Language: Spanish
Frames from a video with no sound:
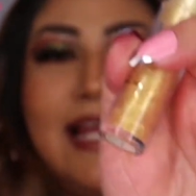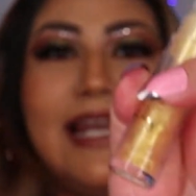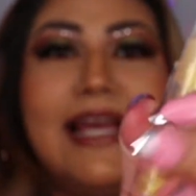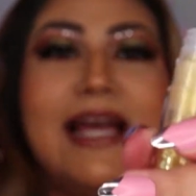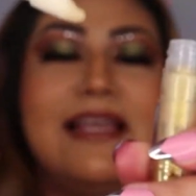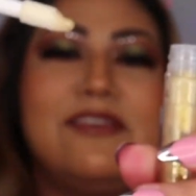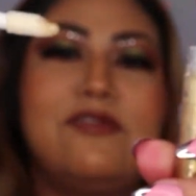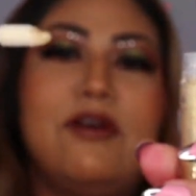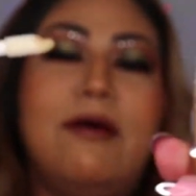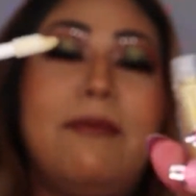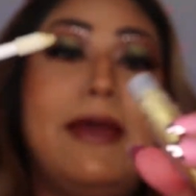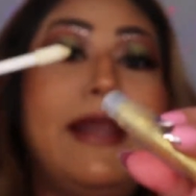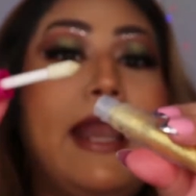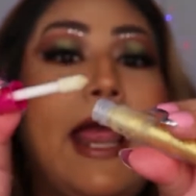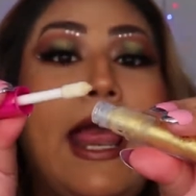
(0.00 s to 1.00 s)
alcanzó a
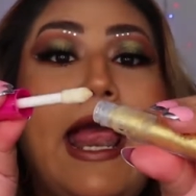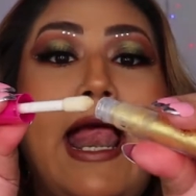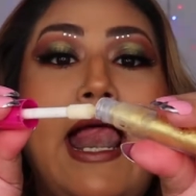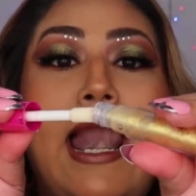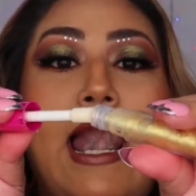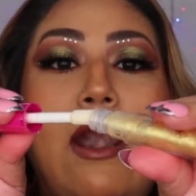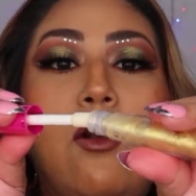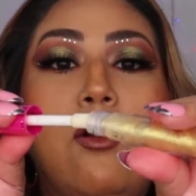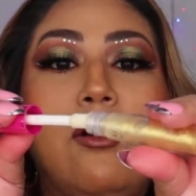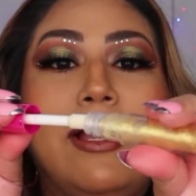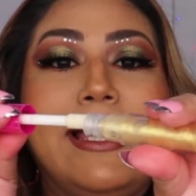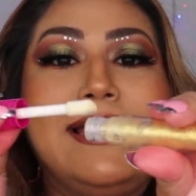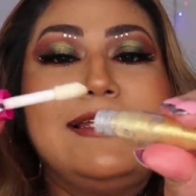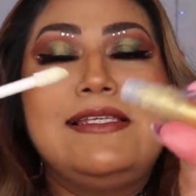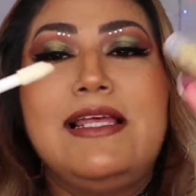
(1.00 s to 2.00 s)
ver. Lo
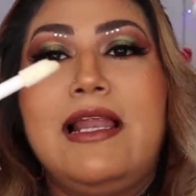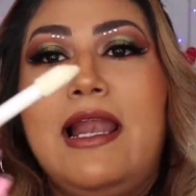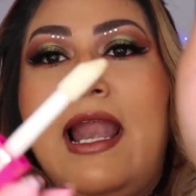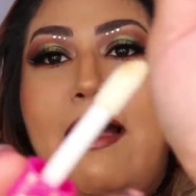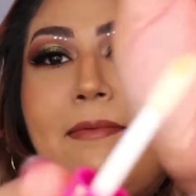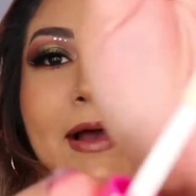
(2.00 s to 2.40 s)
que es la